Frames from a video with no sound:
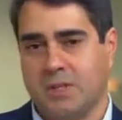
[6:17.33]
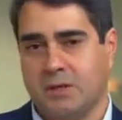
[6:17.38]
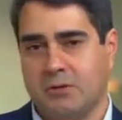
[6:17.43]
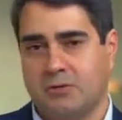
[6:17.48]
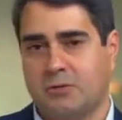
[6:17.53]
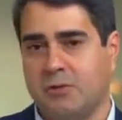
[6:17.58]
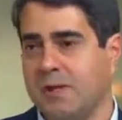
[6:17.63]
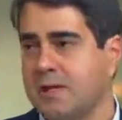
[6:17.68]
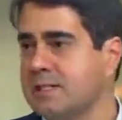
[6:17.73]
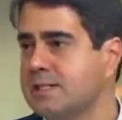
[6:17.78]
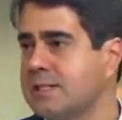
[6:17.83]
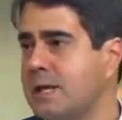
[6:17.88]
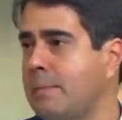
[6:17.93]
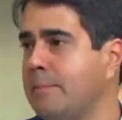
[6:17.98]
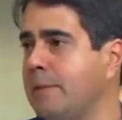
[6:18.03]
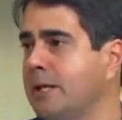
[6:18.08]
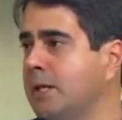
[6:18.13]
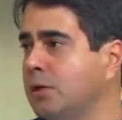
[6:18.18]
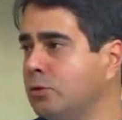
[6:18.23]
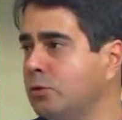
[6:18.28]
é,
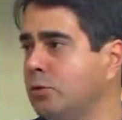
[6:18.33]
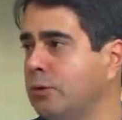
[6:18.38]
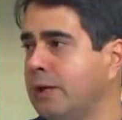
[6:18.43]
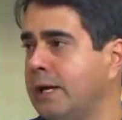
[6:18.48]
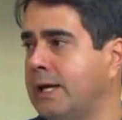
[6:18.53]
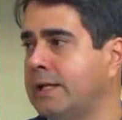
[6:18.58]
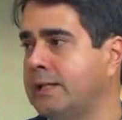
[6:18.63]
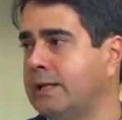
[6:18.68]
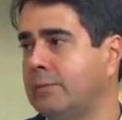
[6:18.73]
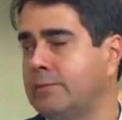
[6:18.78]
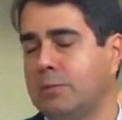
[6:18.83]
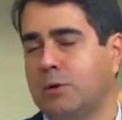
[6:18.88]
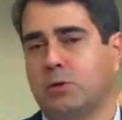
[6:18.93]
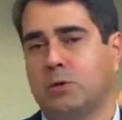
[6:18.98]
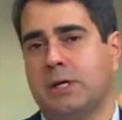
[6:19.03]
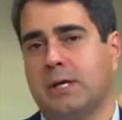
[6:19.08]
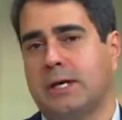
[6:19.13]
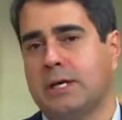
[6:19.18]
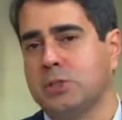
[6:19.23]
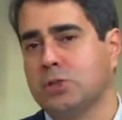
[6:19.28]
financiamento né, da, ou
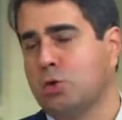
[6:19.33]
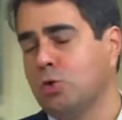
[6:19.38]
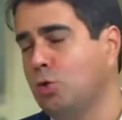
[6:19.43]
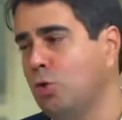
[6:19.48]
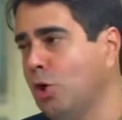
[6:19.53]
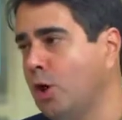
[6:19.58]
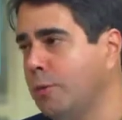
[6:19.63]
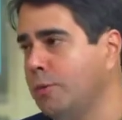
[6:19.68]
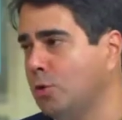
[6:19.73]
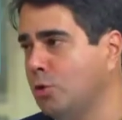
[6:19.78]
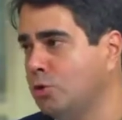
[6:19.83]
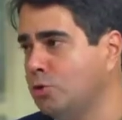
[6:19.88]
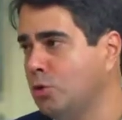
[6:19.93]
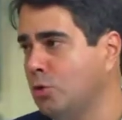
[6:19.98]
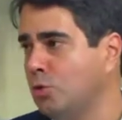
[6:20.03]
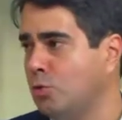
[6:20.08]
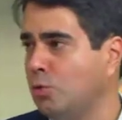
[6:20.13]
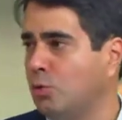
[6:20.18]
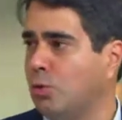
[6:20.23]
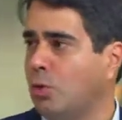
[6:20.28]
da Caixa Econômica ou de
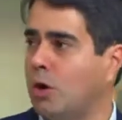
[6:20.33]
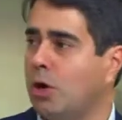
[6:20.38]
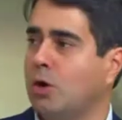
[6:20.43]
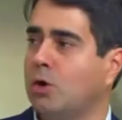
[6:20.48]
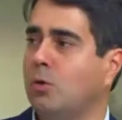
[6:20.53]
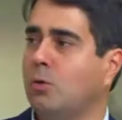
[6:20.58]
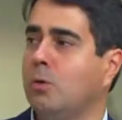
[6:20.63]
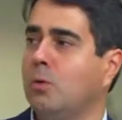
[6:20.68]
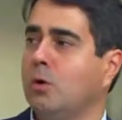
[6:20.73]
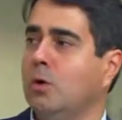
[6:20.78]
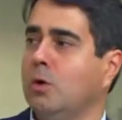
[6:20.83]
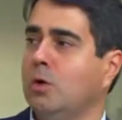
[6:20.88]
algum órgão